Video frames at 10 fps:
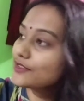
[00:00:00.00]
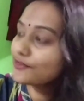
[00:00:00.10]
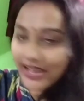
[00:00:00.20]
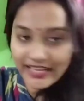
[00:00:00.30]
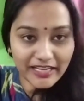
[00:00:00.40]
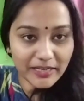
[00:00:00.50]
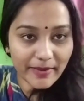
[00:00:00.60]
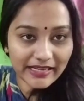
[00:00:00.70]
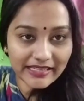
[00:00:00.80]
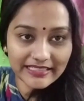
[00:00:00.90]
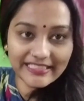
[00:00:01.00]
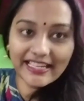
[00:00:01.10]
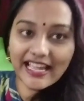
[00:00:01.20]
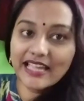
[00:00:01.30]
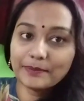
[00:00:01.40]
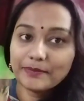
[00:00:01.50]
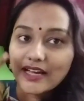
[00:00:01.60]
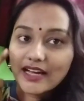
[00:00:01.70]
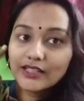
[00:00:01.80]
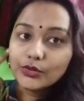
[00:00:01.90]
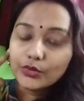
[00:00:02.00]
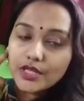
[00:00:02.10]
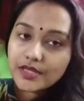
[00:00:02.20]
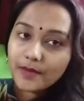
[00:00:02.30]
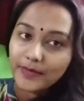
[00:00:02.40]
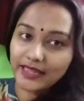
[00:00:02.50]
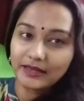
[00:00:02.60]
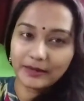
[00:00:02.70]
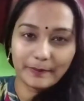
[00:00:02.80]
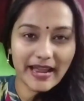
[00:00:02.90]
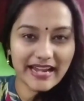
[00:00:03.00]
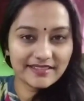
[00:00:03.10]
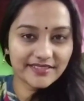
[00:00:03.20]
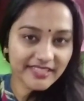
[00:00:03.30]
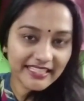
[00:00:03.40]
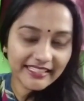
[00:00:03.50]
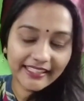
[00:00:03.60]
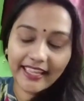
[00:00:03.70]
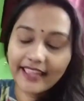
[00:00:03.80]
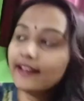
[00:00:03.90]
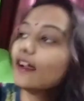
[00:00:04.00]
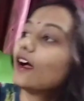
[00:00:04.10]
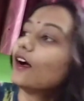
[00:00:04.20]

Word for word: सो फाइनली मैंने कर लिया है अपना थोड़ा सा मेकअप एंड स्किन केयर